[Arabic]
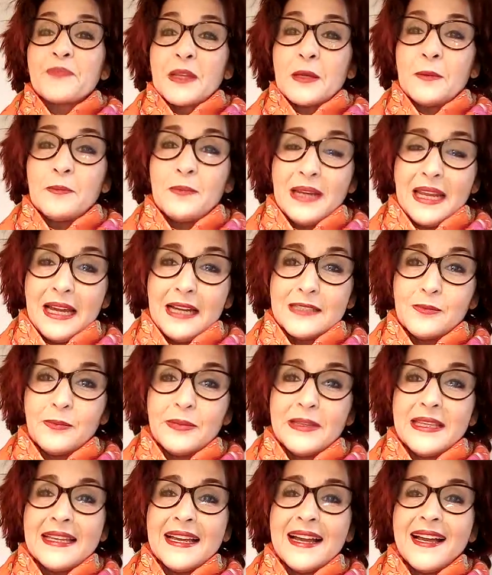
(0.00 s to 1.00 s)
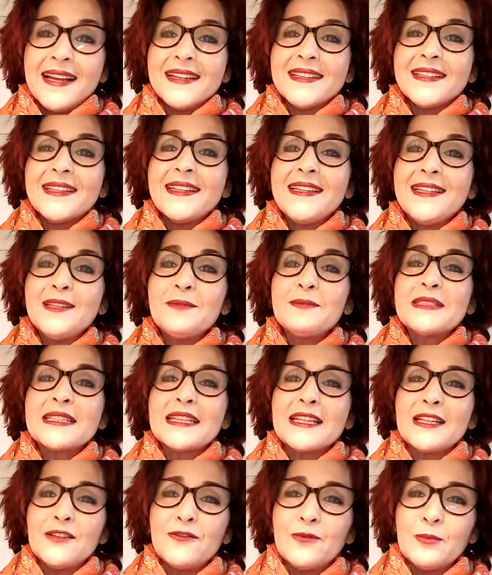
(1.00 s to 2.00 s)
بالعربيه اللي
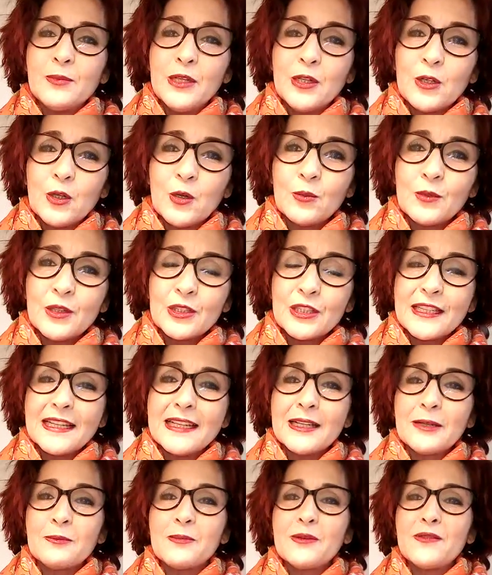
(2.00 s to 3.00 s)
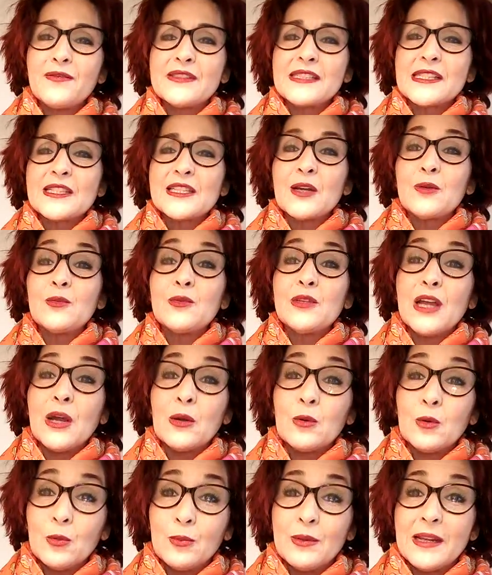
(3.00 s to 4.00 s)
متكلف بلي كومونتير بالفرنساويه
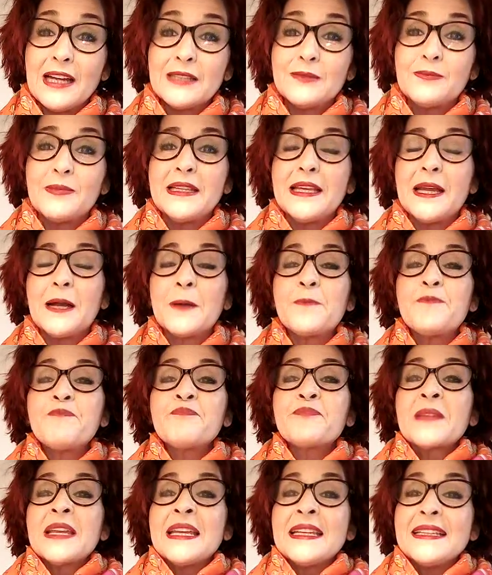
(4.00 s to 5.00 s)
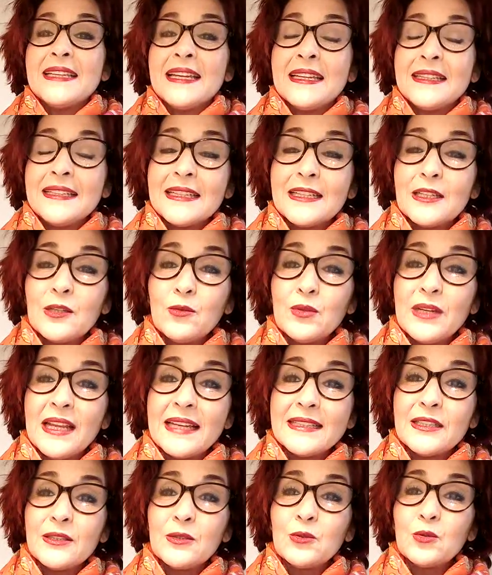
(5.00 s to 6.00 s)
وبالعربيه يعني غير
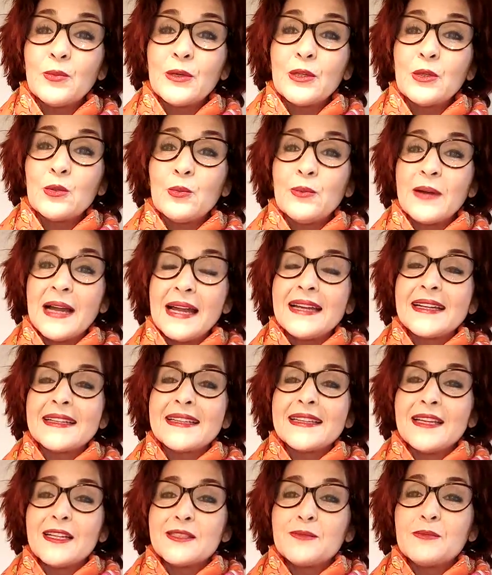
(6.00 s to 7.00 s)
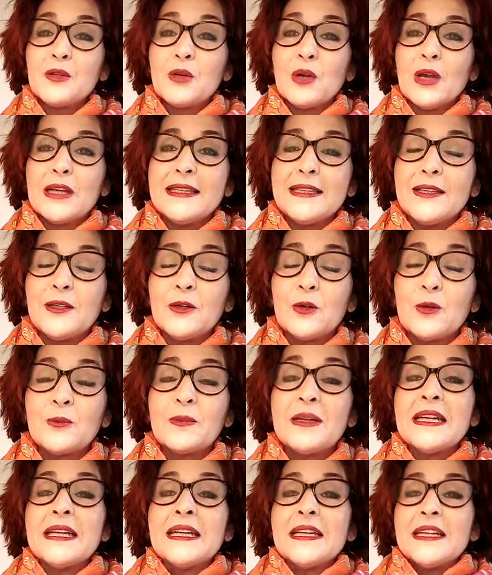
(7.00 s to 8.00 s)
ولادي نوبه نوبه كيرميو عينيهم
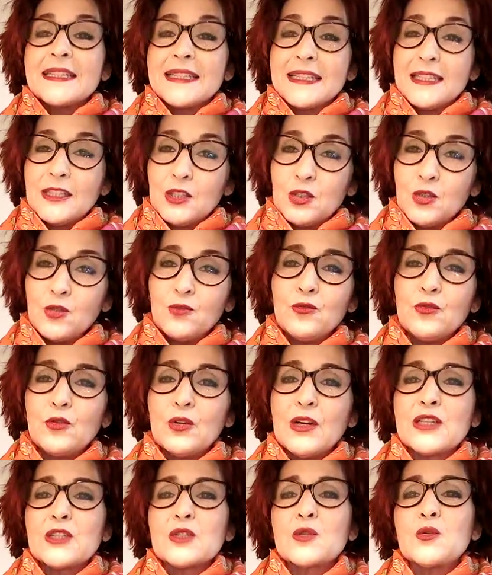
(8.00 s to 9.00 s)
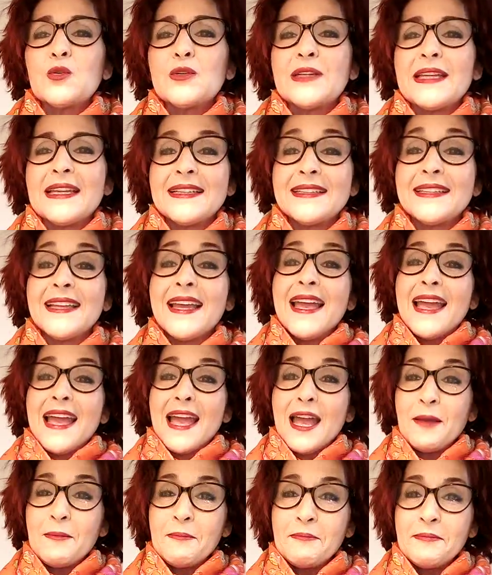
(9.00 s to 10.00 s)
كيشوفوا اشنو كاين
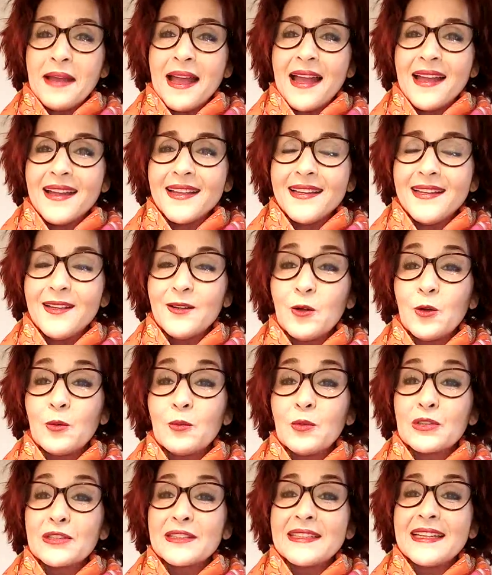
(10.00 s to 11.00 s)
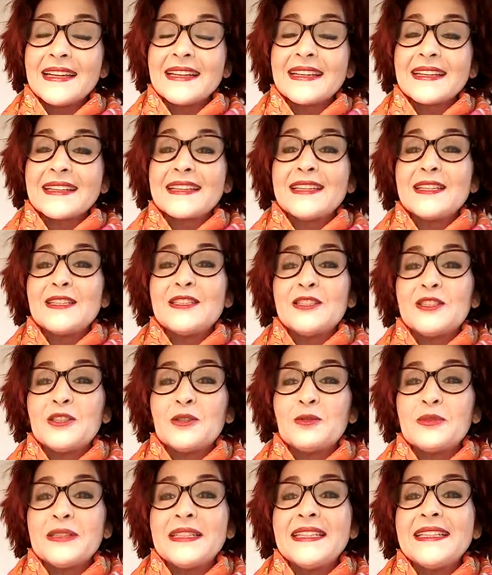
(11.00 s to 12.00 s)
اما لي كومونتير
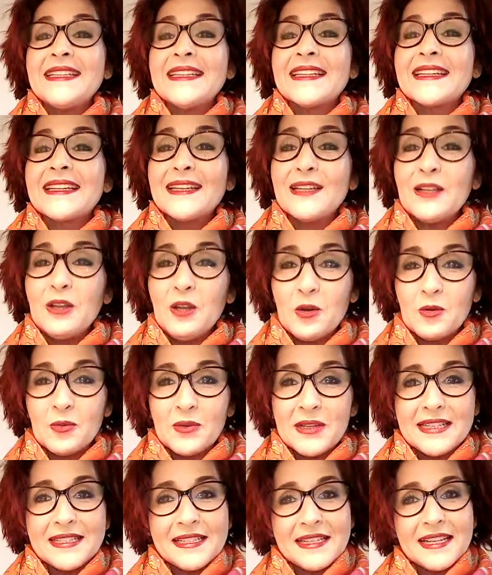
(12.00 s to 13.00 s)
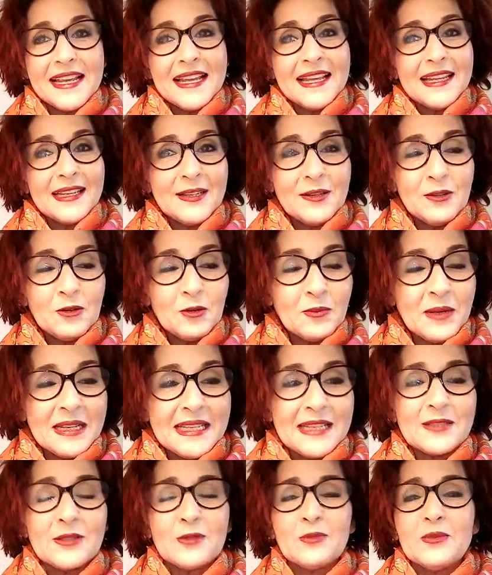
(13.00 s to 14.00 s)
كيجيوني غير الحوايج اللي هما
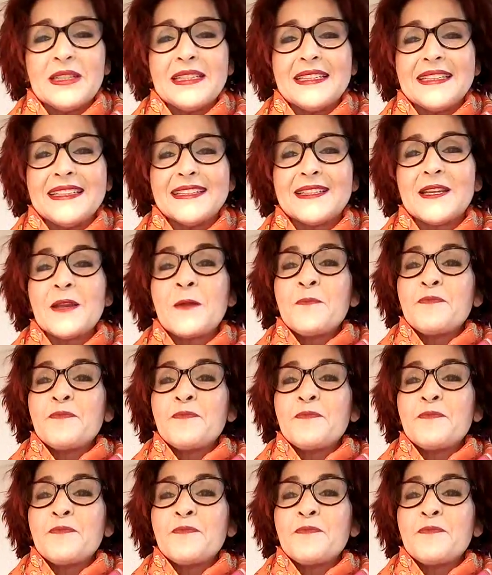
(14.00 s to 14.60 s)
يا زوينين